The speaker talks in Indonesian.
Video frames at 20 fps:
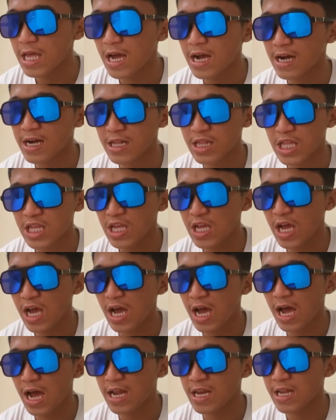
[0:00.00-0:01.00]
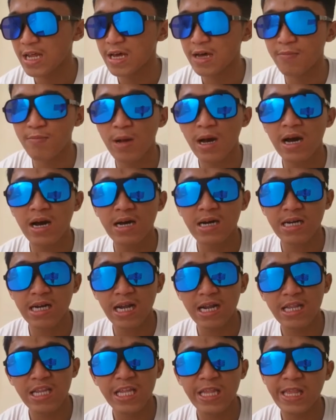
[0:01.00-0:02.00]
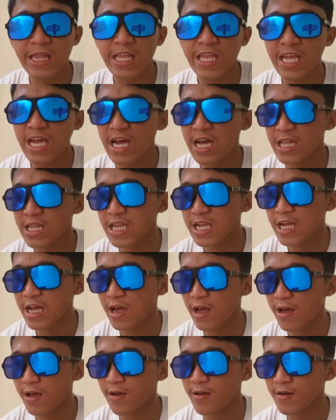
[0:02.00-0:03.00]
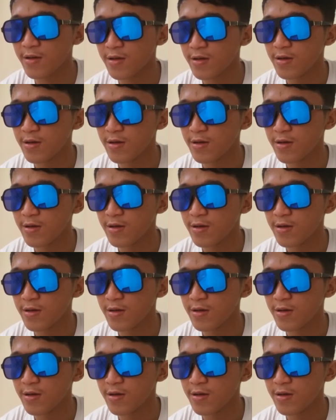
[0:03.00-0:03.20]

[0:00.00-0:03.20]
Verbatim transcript: eh yang ketiga ada Bang Raditya Dika